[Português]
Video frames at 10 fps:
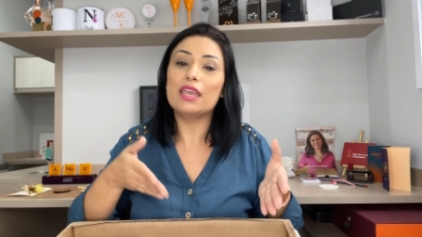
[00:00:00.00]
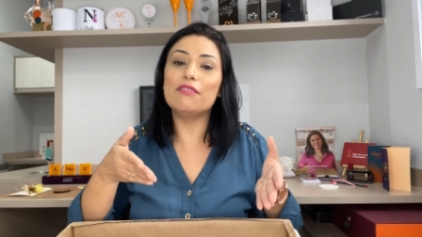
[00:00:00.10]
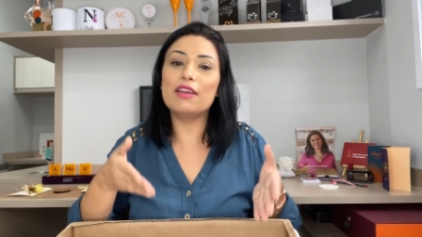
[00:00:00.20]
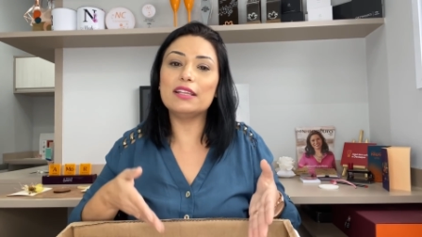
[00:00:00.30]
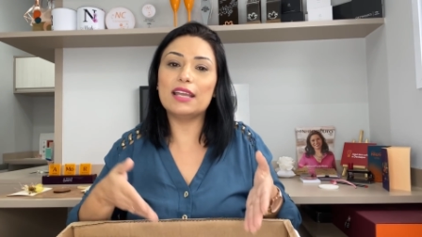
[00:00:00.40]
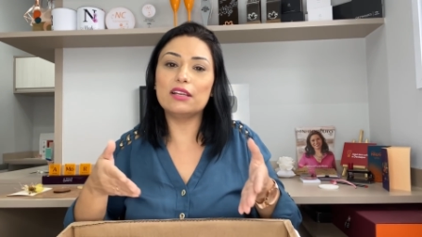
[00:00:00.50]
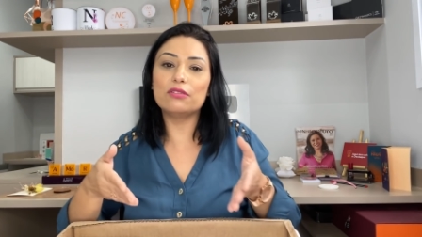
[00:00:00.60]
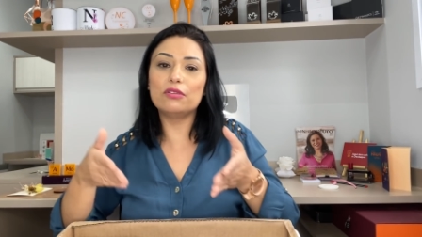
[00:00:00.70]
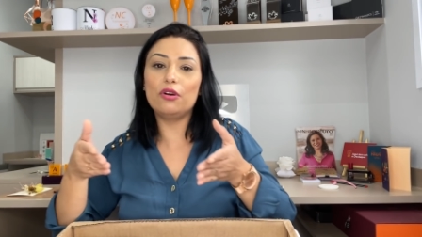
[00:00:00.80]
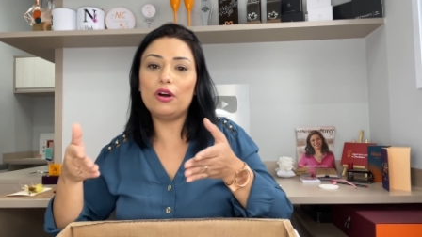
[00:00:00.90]
e
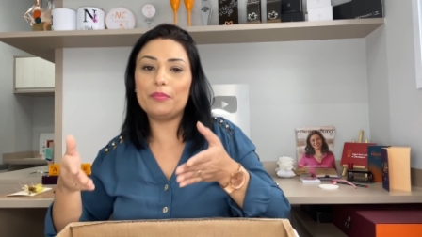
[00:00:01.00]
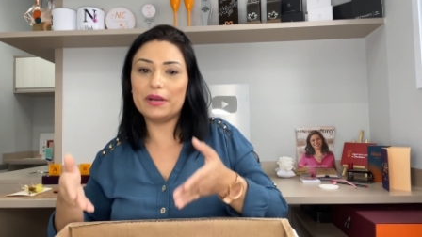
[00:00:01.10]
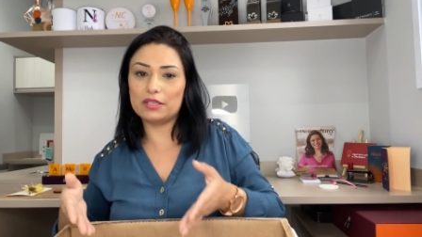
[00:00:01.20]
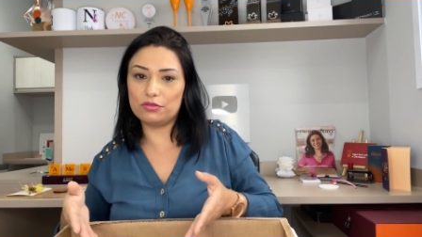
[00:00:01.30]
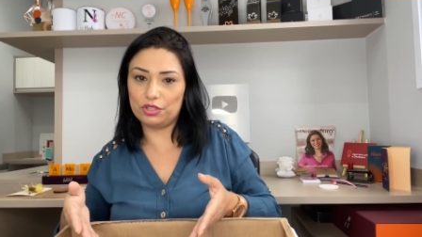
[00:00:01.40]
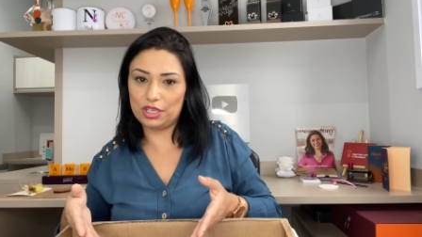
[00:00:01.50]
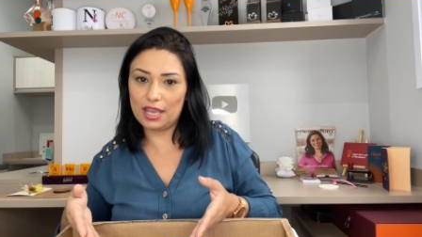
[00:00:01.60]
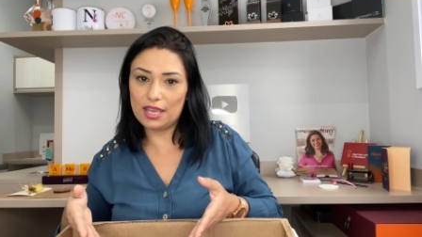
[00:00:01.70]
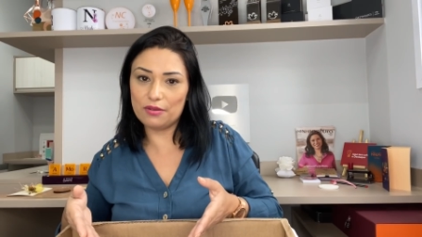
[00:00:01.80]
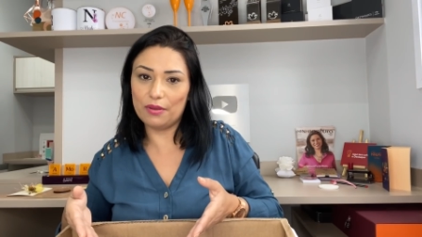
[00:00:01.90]
vendendo no preço
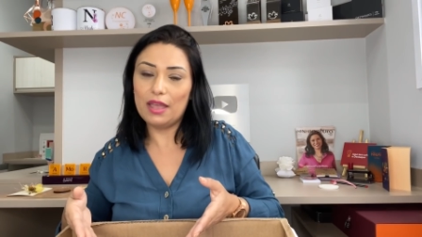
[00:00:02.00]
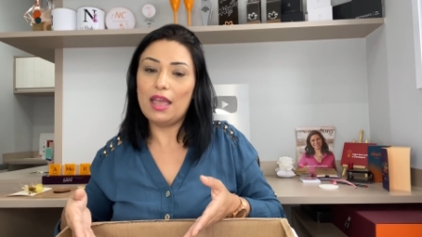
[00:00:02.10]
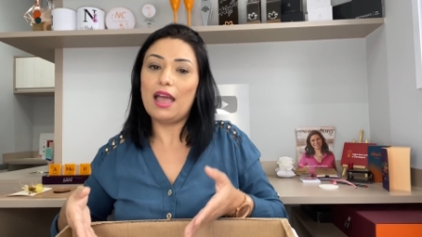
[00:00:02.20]
cheio,